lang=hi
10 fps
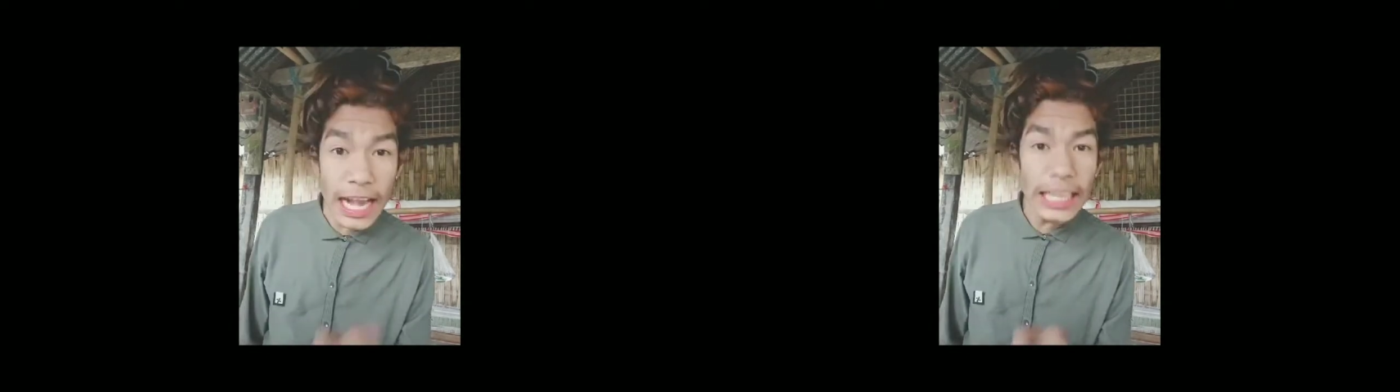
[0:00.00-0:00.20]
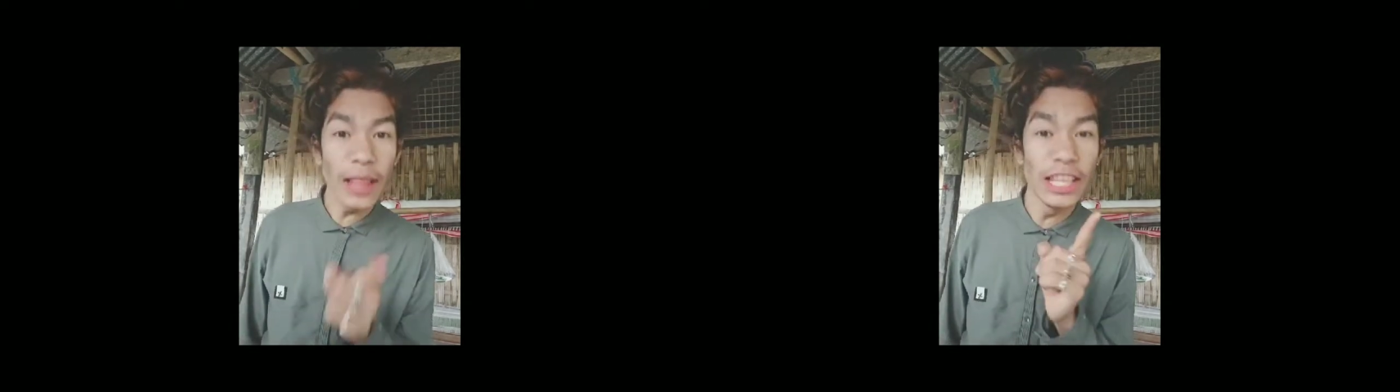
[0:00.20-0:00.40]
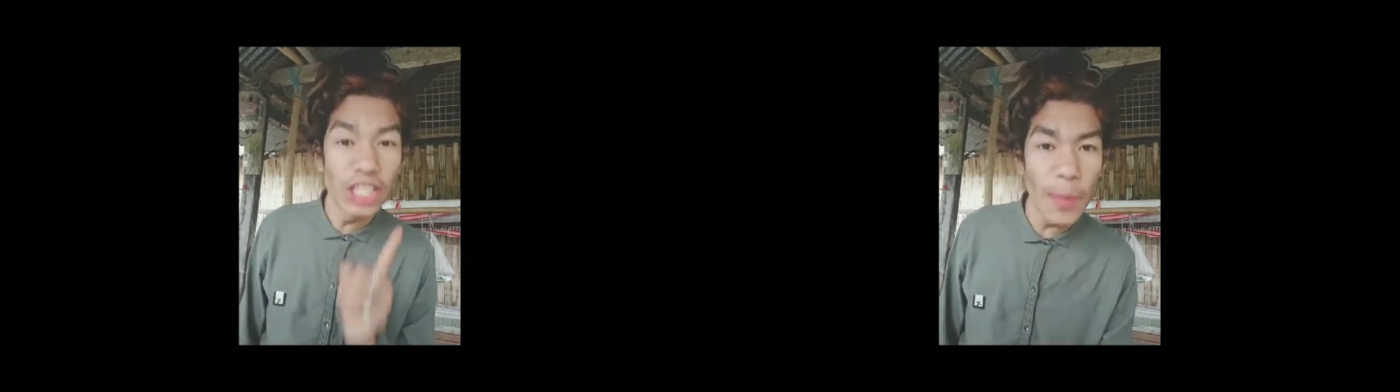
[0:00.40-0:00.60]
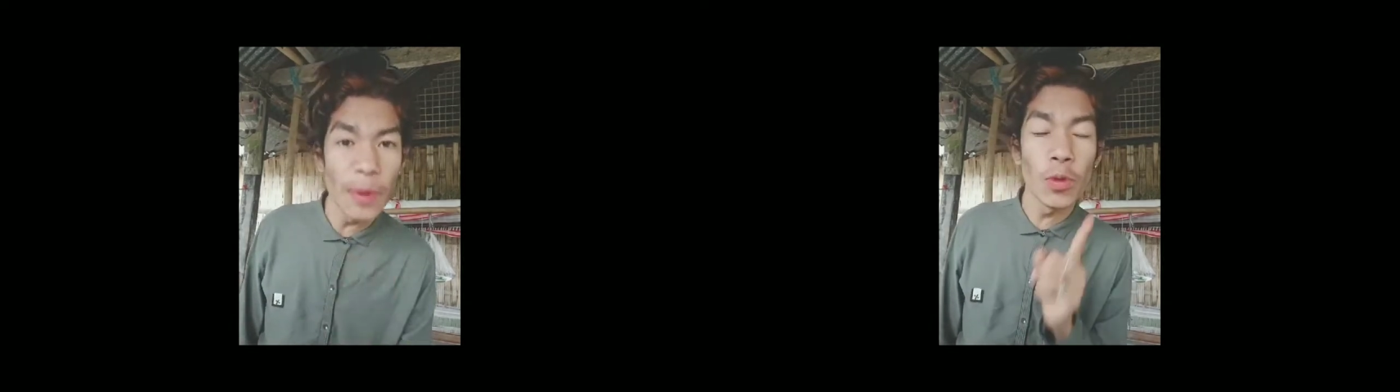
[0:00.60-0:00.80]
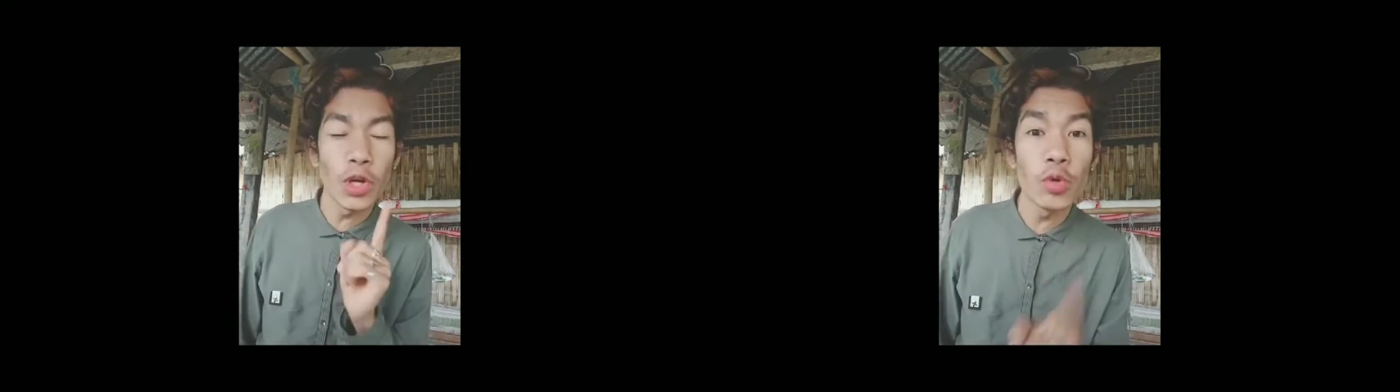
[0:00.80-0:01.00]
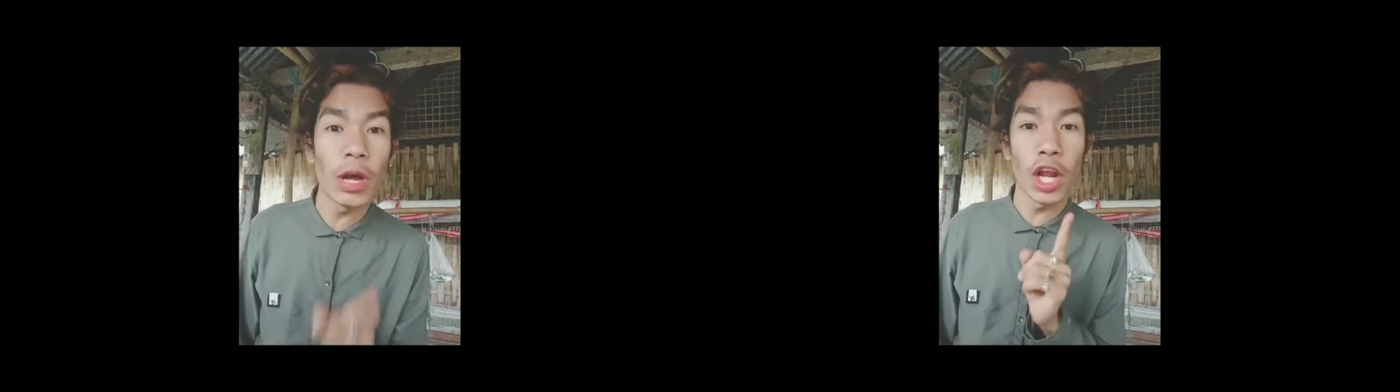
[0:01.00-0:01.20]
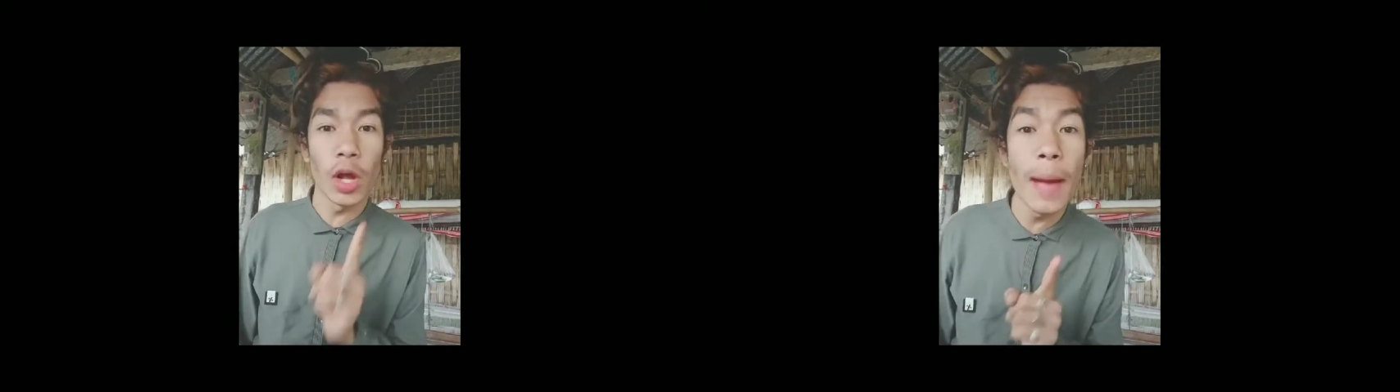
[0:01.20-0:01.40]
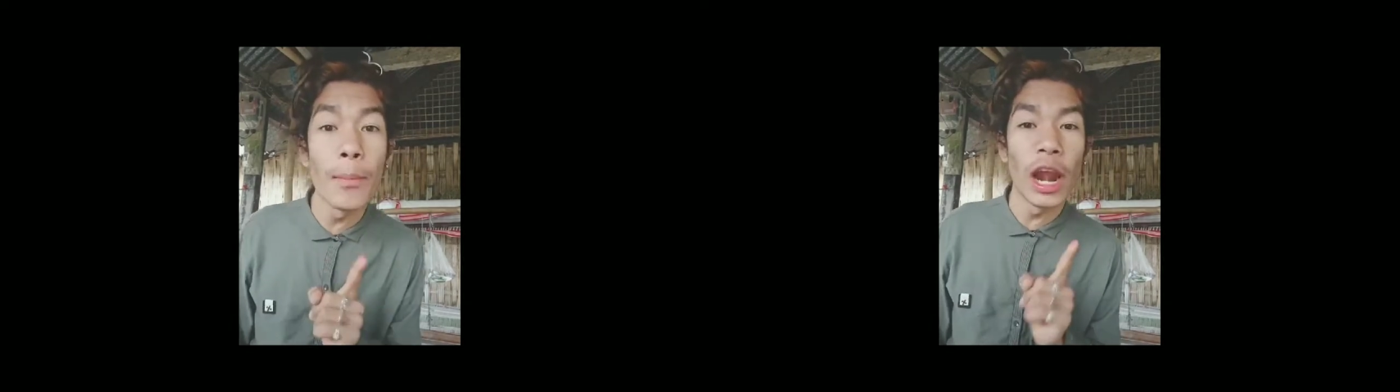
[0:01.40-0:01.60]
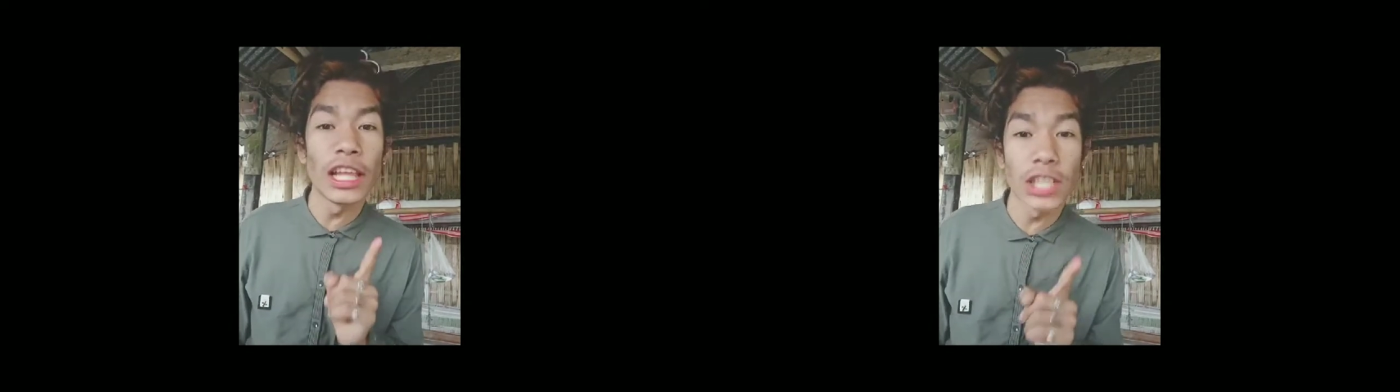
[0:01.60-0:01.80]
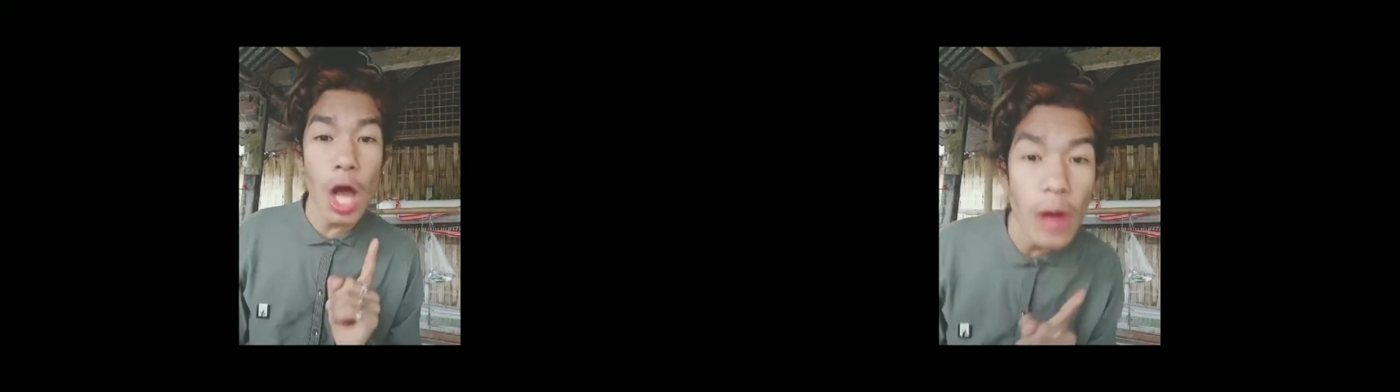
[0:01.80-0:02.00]
इतना नीचे में तुम लोग क्यों कर रहे हो मैं बोलना
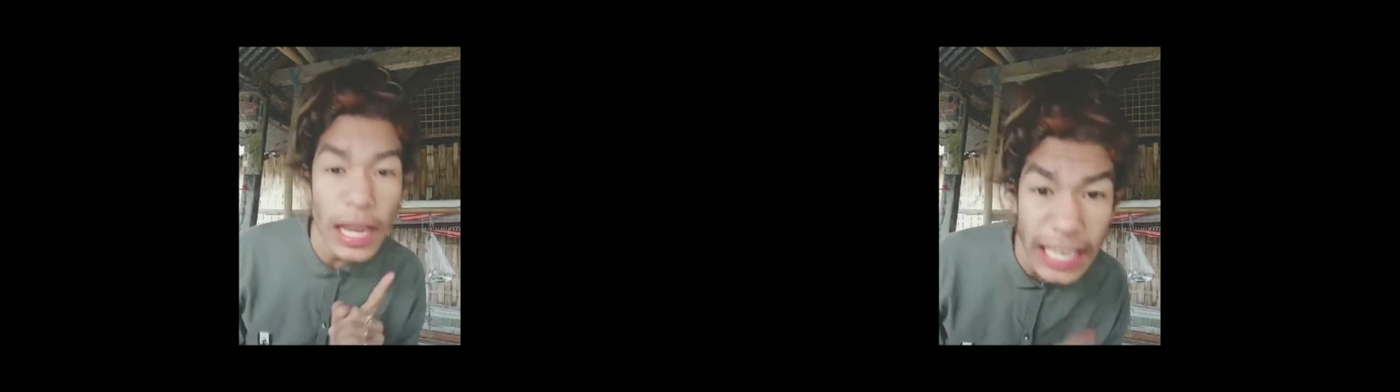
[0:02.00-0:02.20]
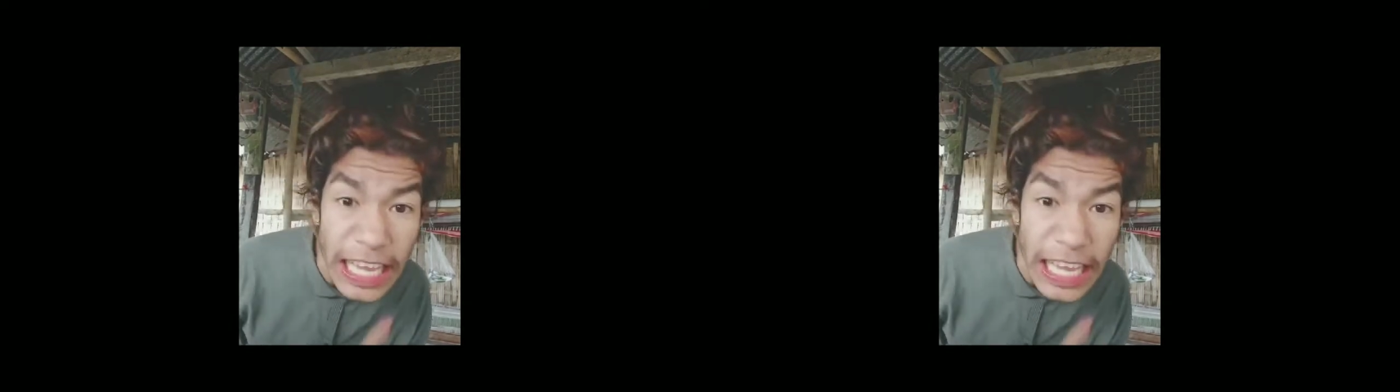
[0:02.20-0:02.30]
चाहूंगा ठीक